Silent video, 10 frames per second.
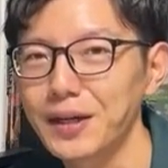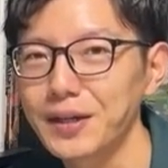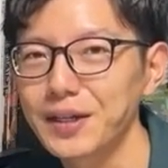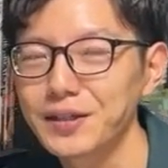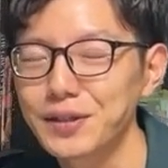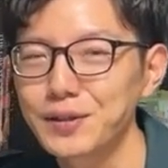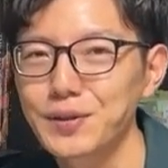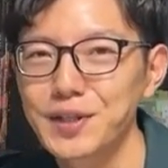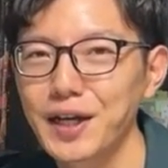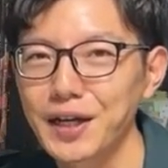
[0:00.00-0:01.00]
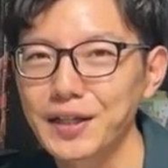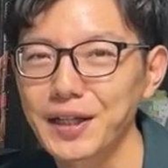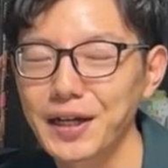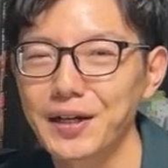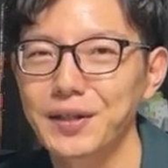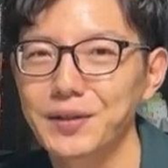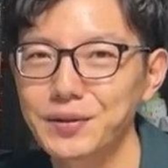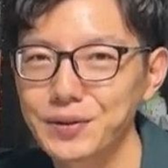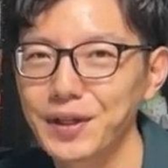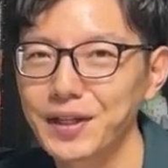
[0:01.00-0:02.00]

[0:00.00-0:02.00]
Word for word: え現実の世界で流れている、